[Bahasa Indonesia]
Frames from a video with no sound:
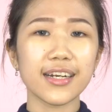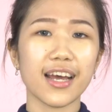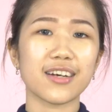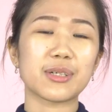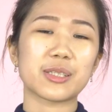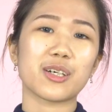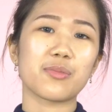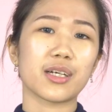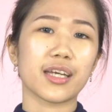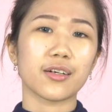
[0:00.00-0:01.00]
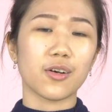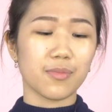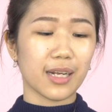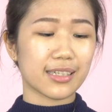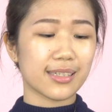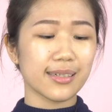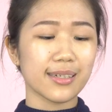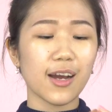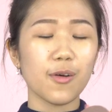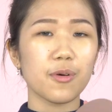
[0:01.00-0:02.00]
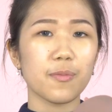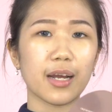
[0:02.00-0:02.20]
Nah, masuk ke bagian complexion, aku mau